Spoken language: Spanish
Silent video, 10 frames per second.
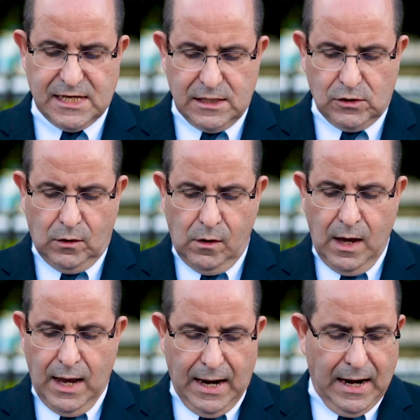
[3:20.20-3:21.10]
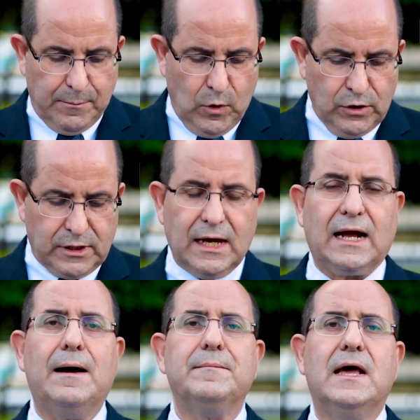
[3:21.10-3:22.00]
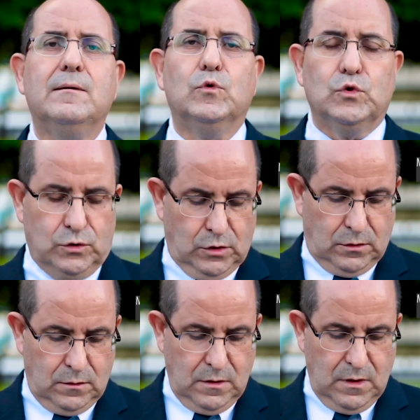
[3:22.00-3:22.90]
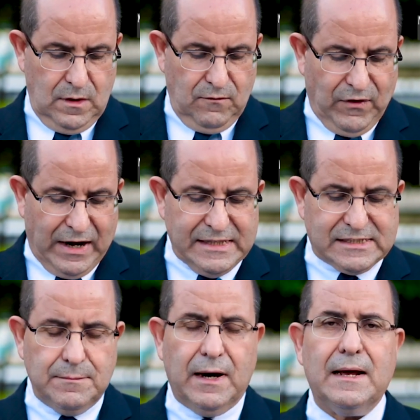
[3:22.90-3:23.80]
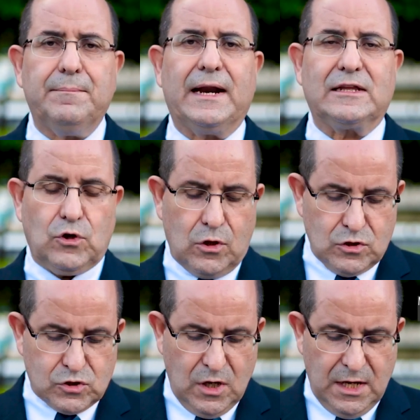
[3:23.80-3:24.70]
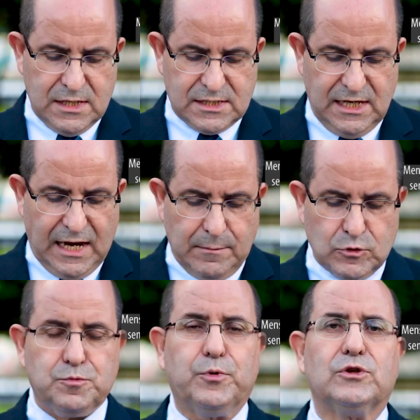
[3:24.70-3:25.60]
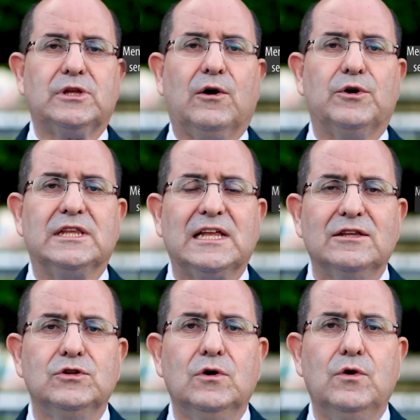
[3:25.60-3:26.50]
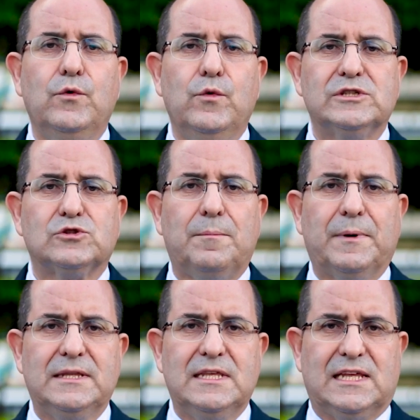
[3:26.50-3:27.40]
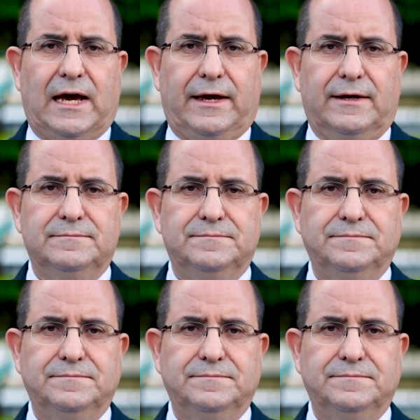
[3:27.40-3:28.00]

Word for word: siendo el amor que cambia el mundo. Feliz semana para todos, sigamos protagonizando nuestro aprendizaje.